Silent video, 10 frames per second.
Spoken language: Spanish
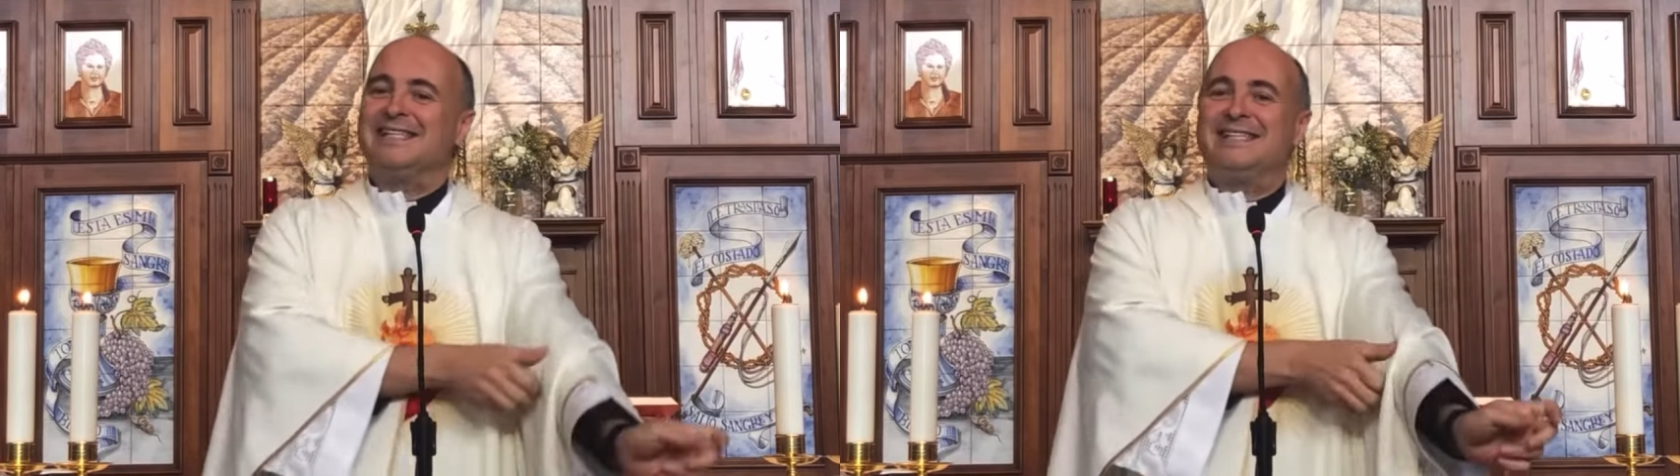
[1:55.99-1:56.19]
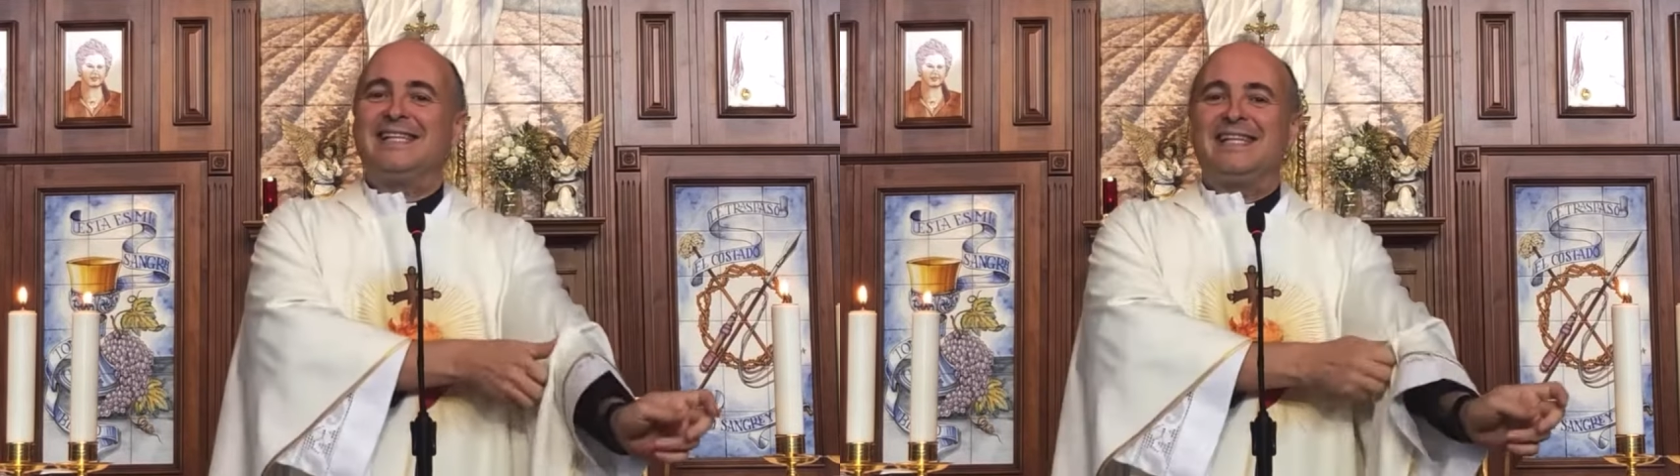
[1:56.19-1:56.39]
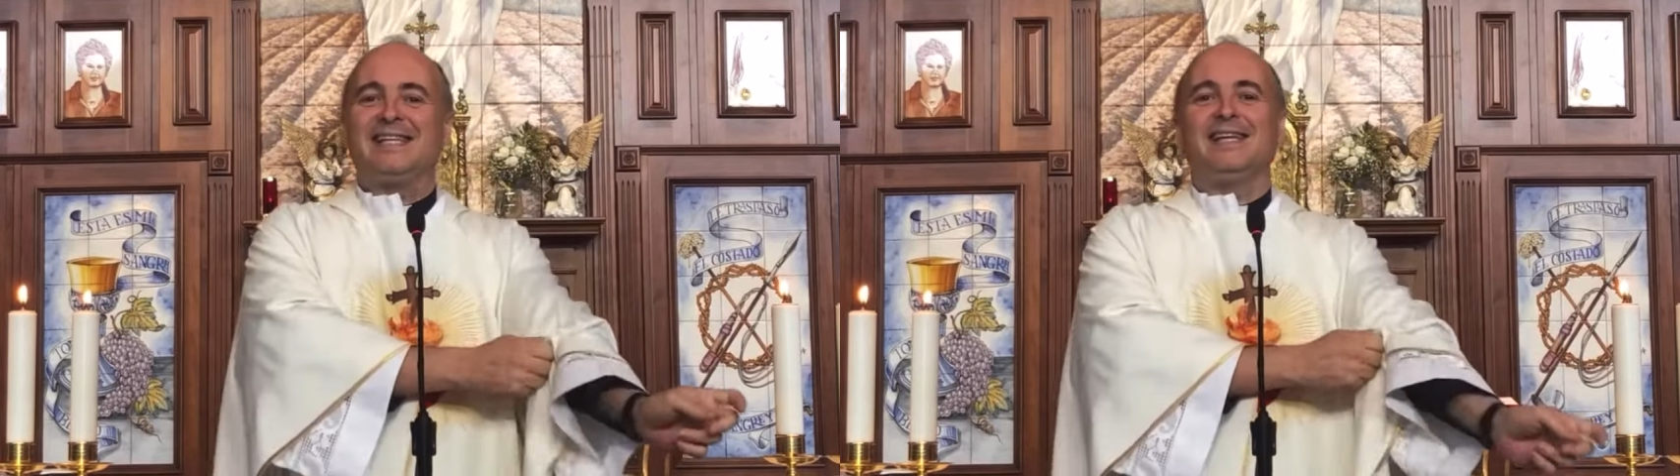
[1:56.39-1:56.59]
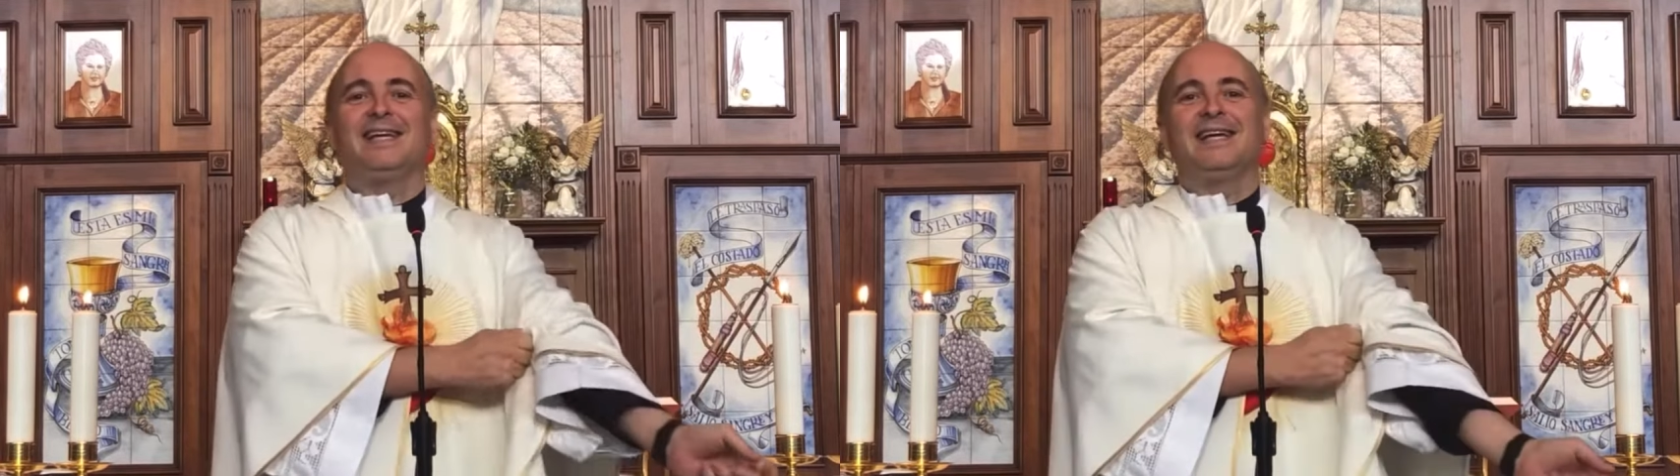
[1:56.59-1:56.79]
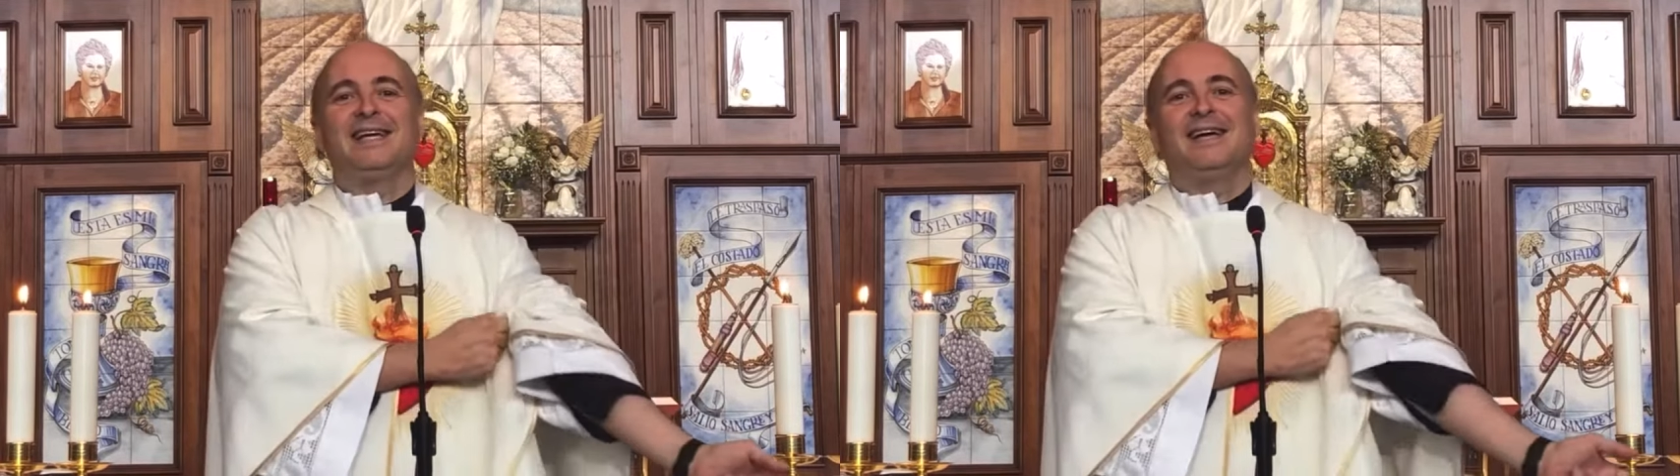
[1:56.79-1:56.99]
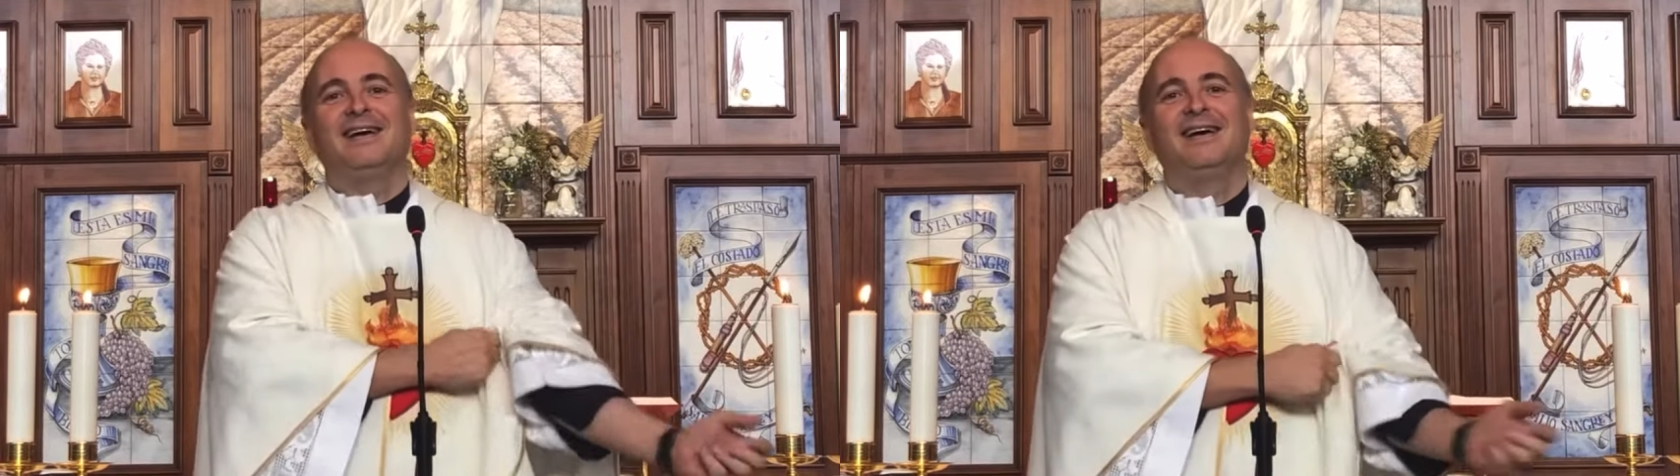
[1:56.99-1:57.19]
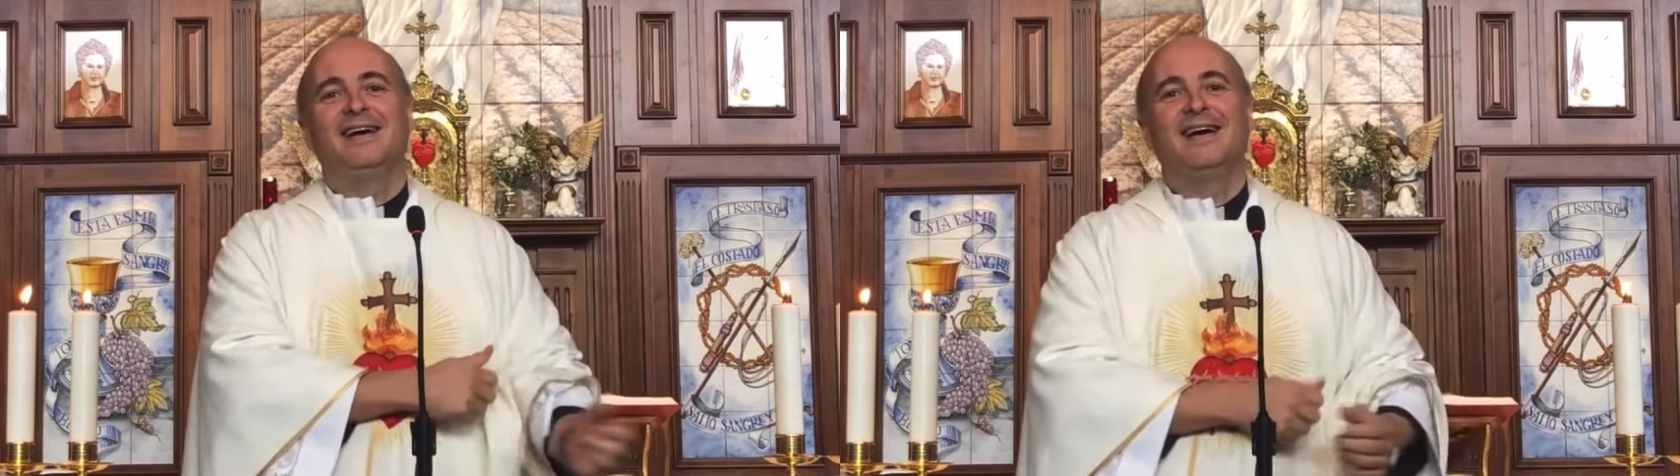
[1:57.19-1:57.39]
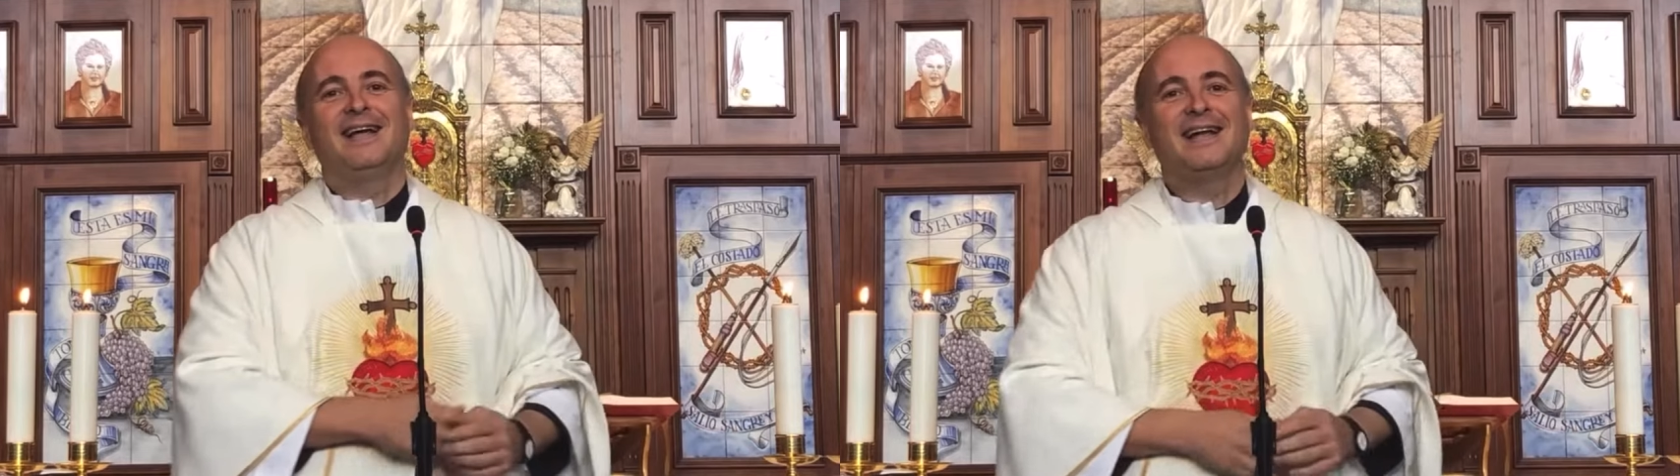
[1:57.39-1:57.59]
dice
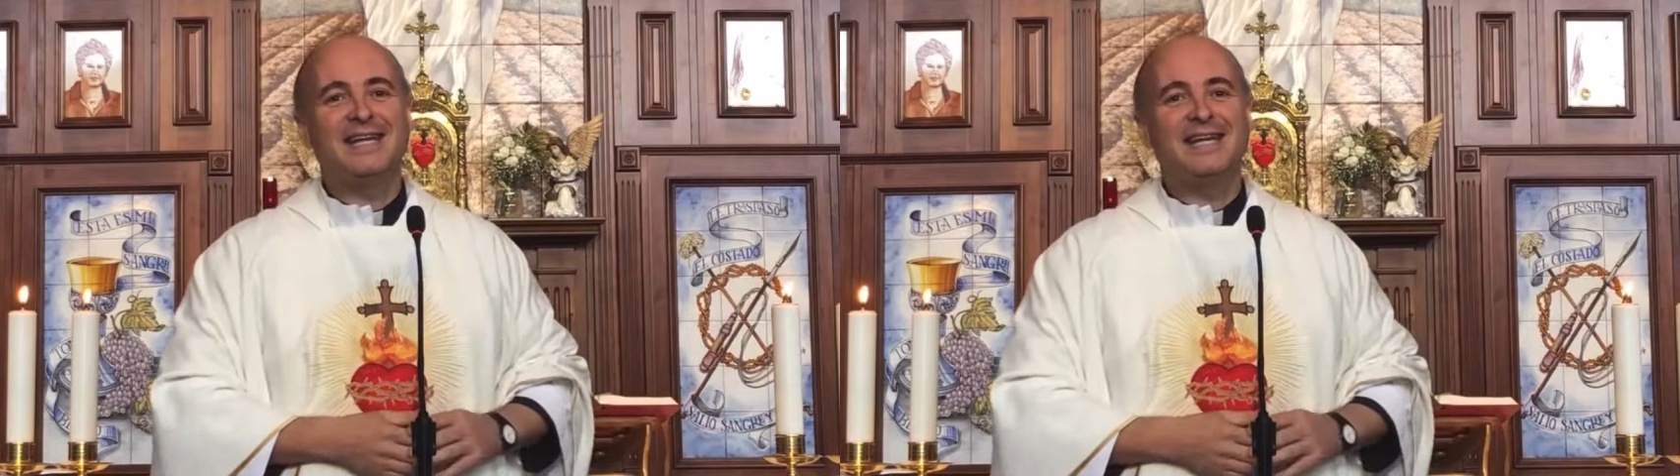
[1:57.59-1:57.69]
a la